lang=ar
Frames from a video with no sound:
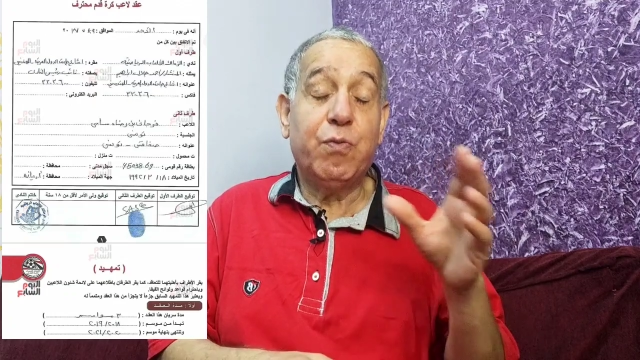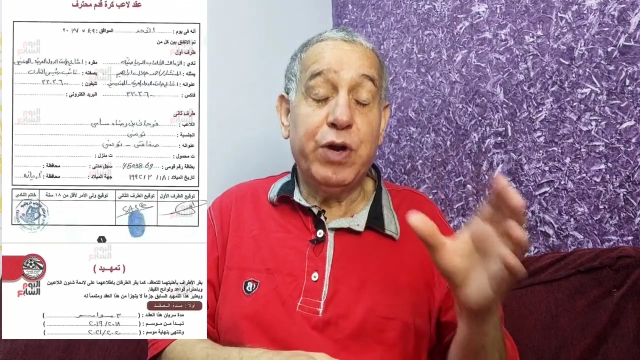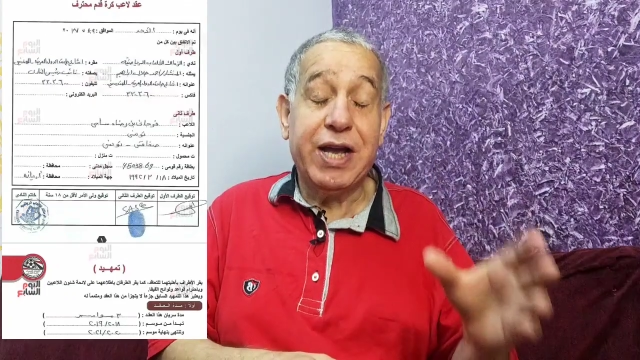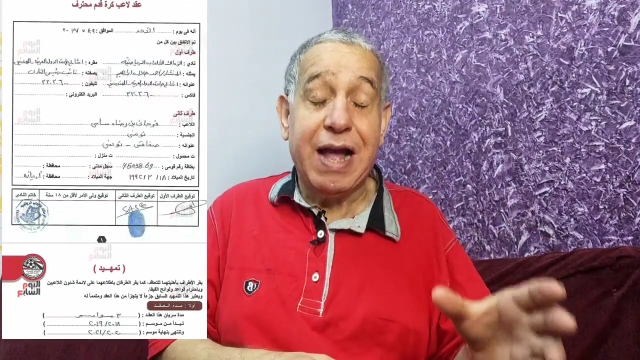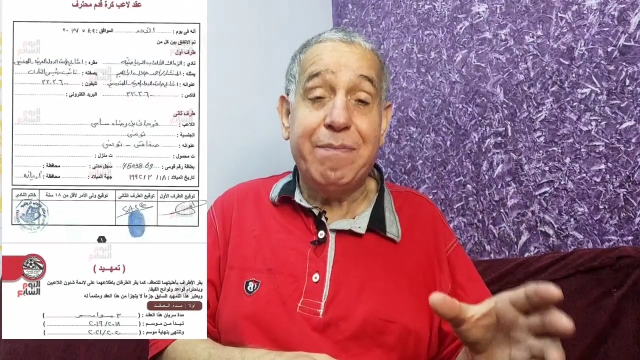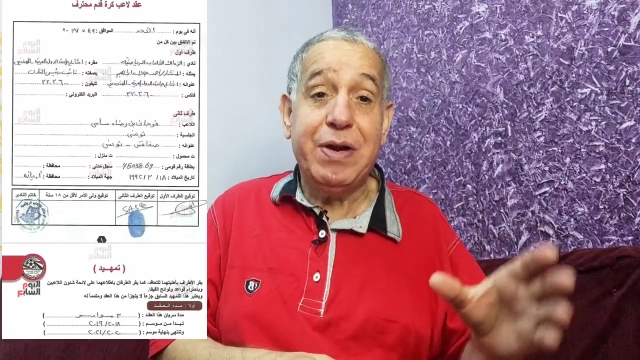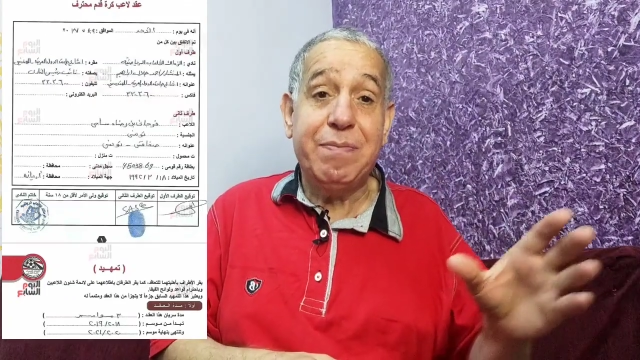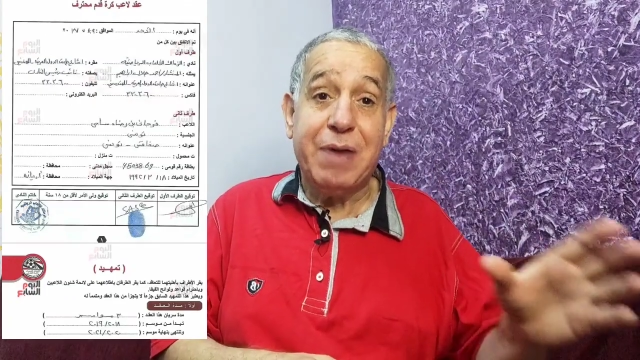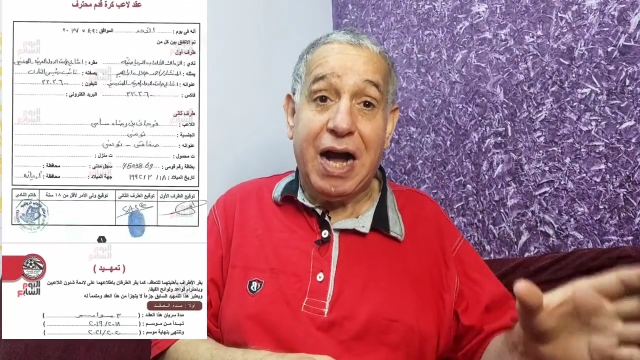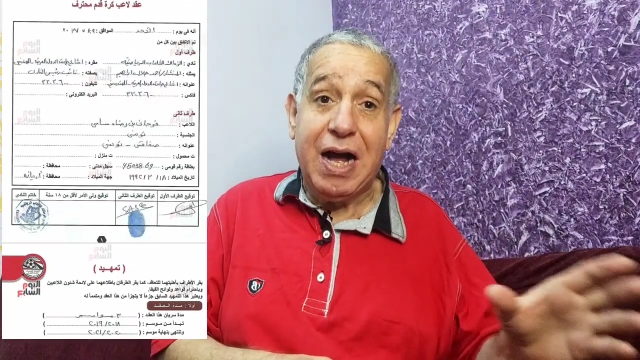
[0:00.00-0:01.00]

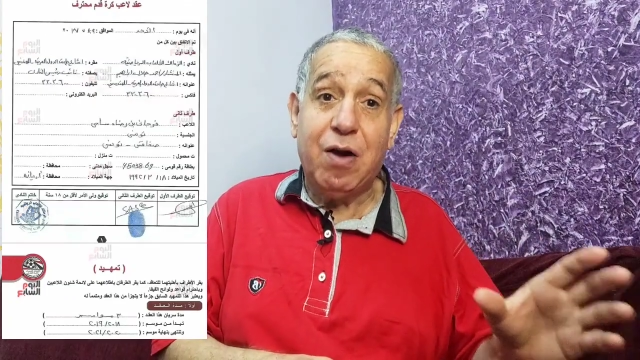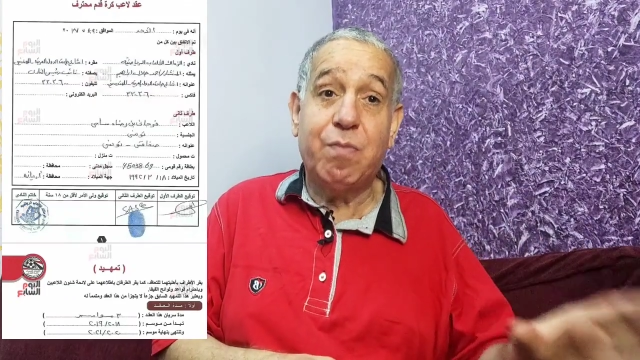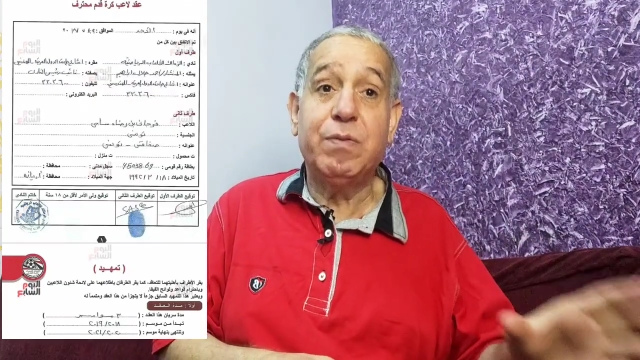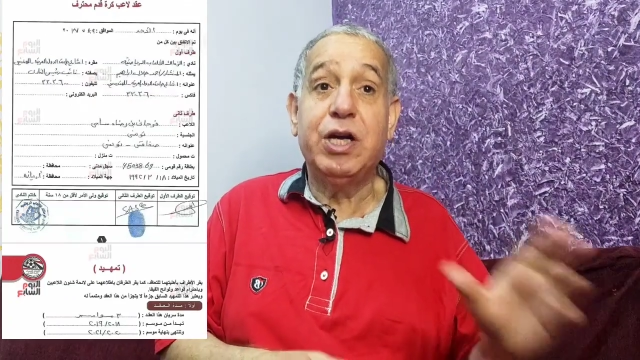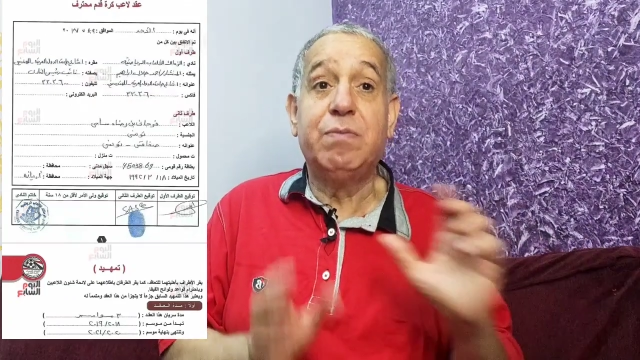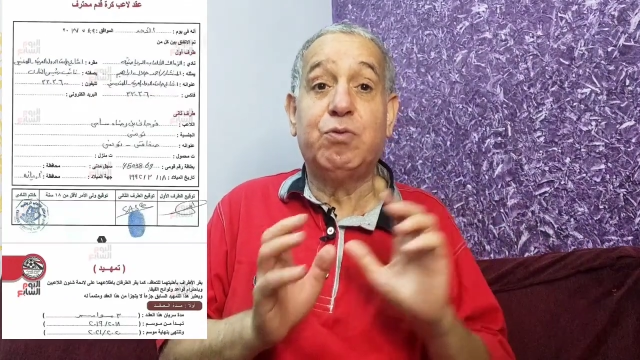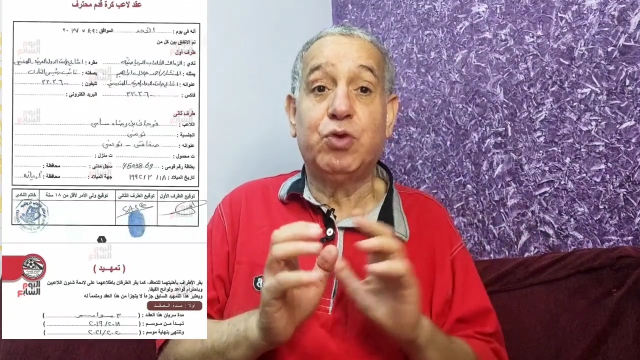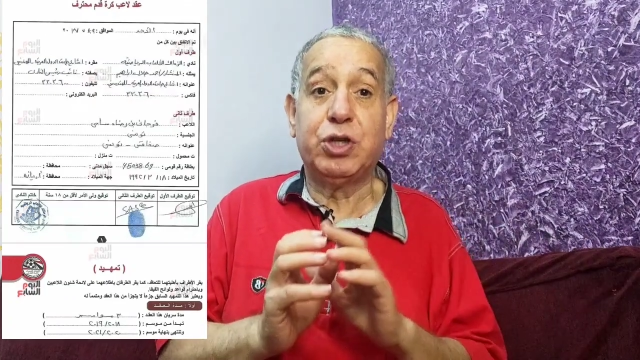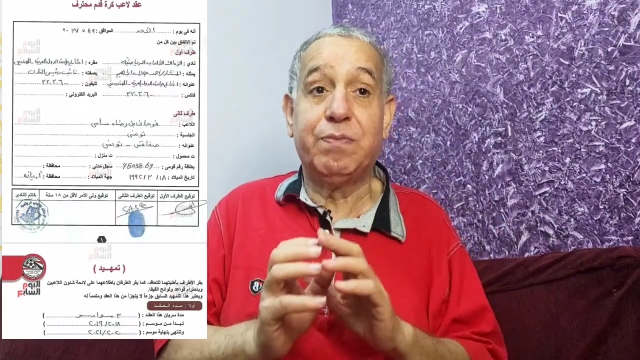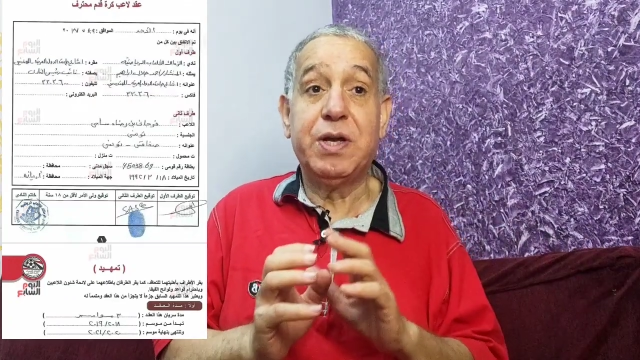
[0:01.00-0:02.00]
ويكمل معاهم
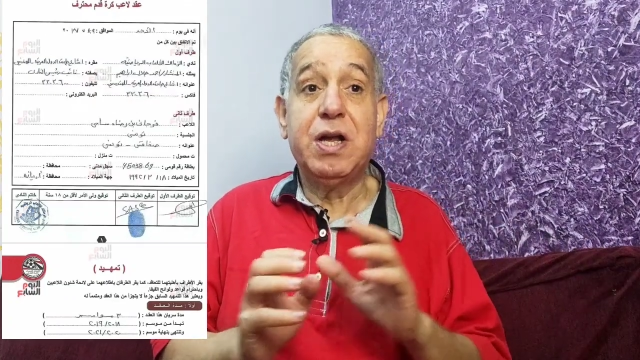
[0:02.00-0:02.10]
الموسم